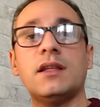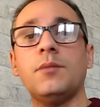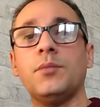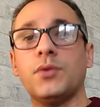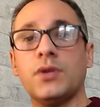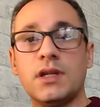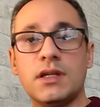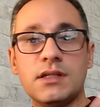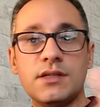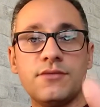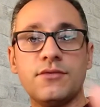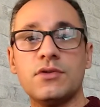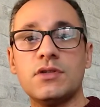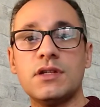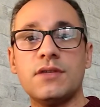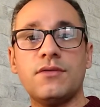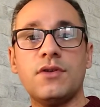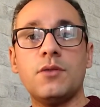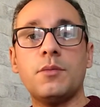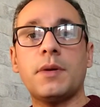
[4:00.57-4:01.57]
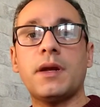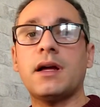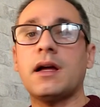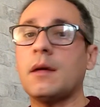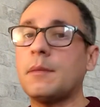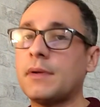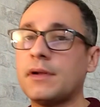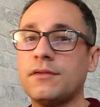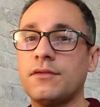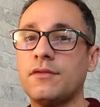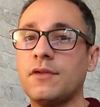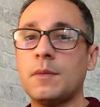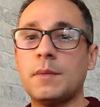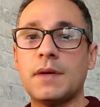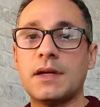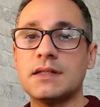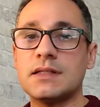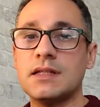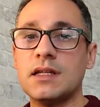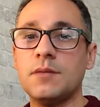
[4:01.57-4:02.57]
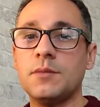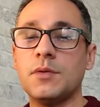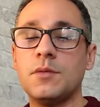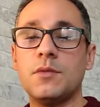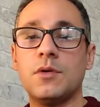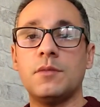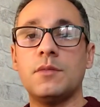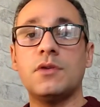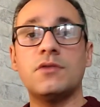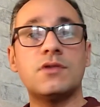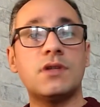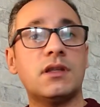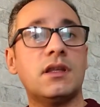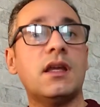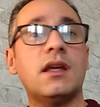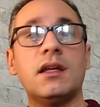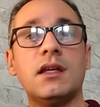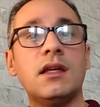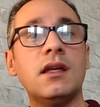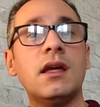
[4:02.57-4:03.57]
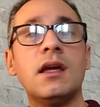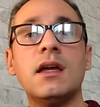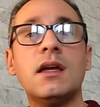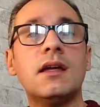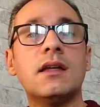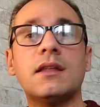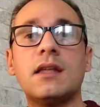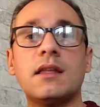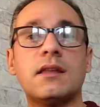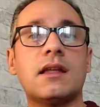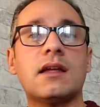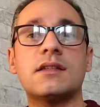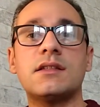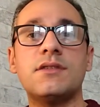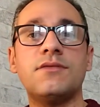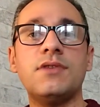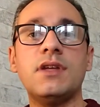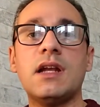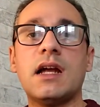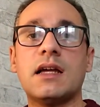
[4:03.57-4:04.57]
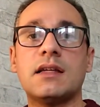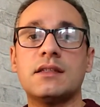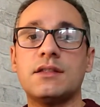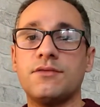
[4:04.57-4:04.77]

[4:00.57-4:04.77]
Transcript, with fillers: Até porque se você veio para cá para viver para sempre, meu amigo, você tem que tentar se virar.